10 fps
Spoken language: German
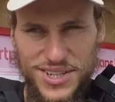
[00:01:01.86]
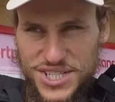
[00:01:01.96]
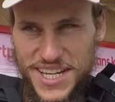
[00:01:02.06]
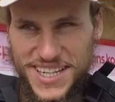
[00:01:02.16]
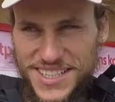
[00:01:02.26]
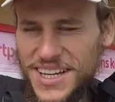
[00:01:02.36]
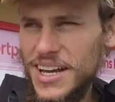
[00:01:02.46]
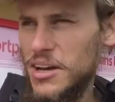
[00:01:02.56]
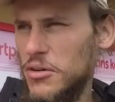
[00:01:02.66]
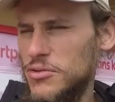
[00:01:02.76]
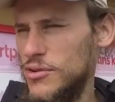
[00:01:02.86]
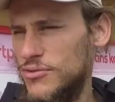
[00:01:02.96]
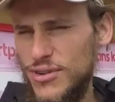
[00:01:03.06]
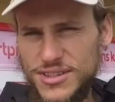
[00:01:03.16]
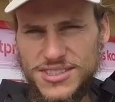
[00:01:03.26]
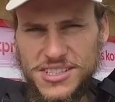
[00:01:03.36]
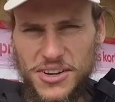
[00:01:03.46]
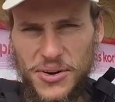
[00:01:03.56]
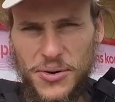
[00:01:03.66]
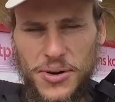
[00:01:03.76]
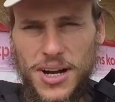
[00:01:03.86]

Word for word: verschickt für 40 Euro.